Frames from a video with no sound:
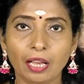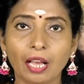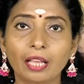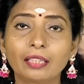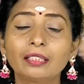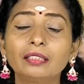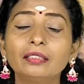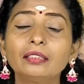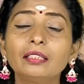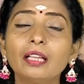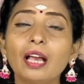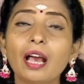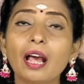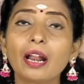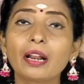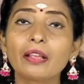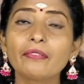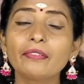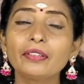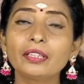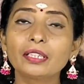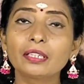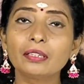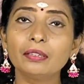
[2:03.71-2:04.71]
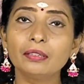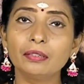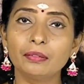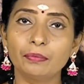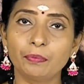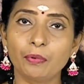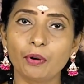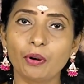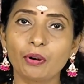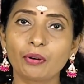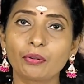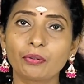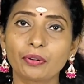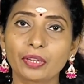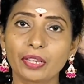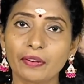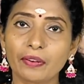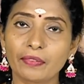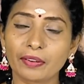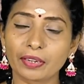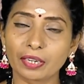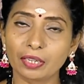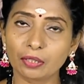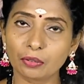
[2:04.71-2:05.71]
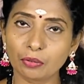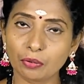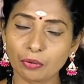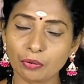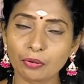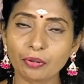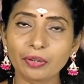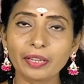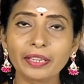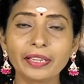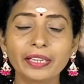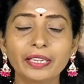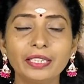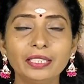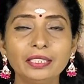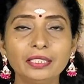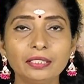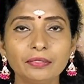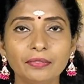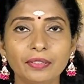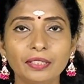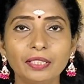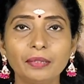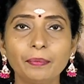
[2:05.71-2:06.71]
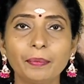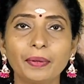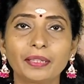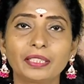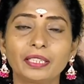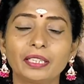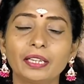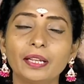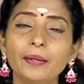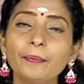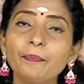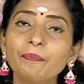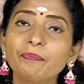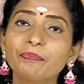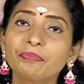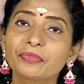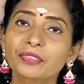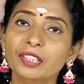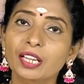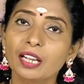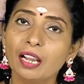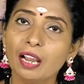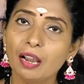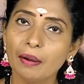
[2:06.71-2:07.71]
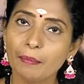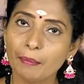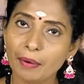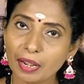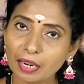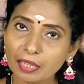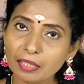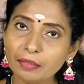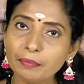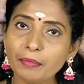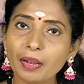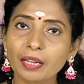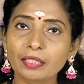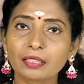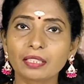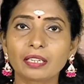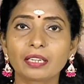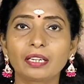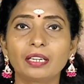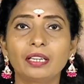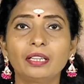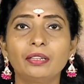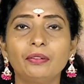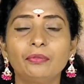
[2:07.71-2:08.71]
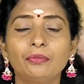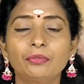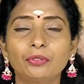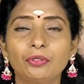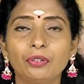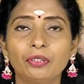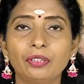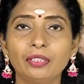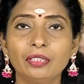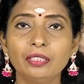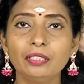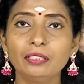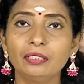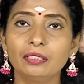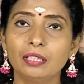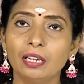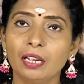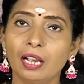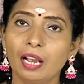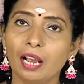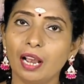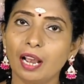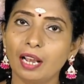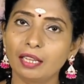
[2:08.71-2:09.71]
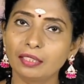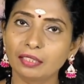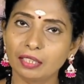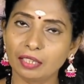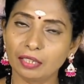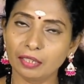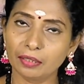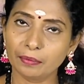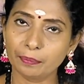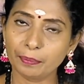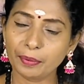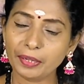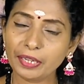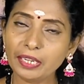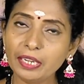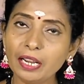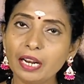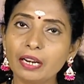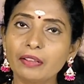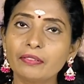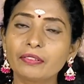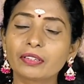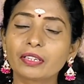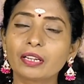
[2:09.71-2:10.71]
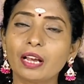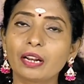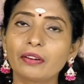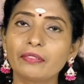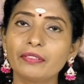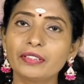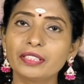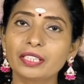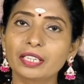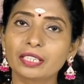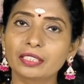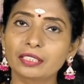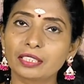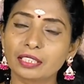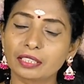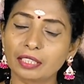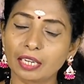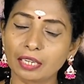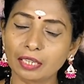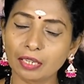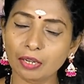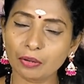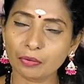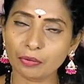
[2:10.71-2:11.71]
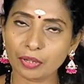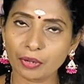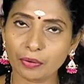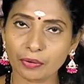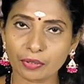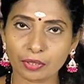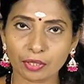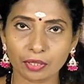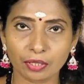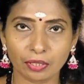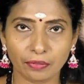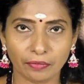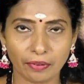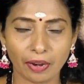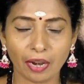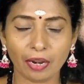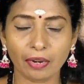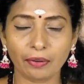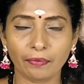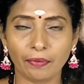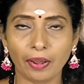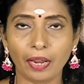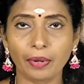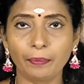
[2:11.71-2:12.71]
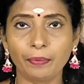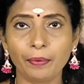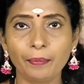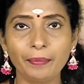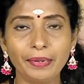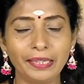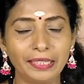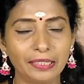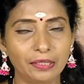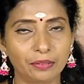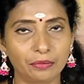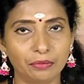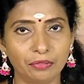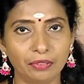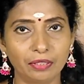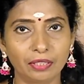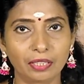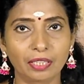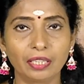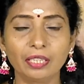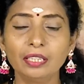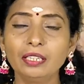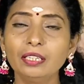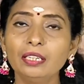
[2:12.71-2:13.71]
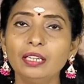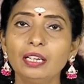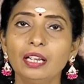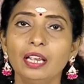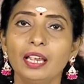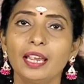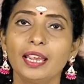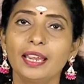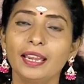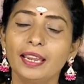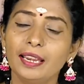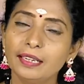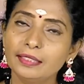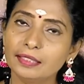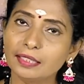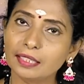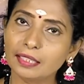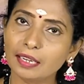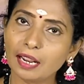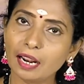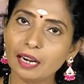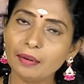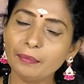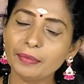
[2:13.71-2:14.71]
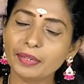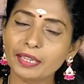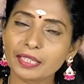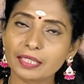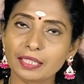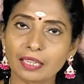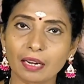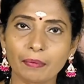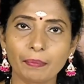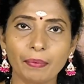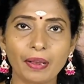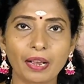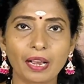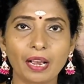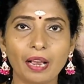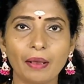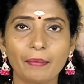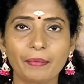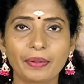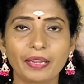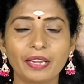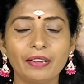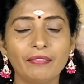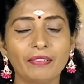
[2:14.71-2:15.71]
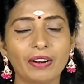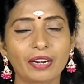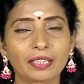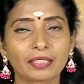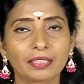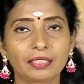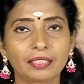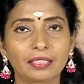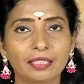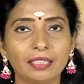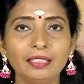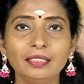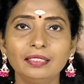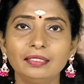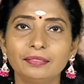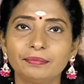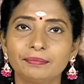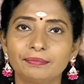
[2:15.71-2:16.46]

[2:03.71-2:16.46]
அந்த அளவிற்கு போகக்கூடியவர்களுக்கு கூட இன்று வந்து பார்த்திங்கன்னா மருந்து மாத்திரைகளை உட்கொண்டு அந்த பெரிய அளவிற்கு அறுவை சிகிச்சை தடுக்கக்கூடிய ஒரு வாய்ப்பும் இன்று உண்டுங்க இன்றைய நாள் மிக சிறப்பாக அமைய வாழ்த்துக்கள்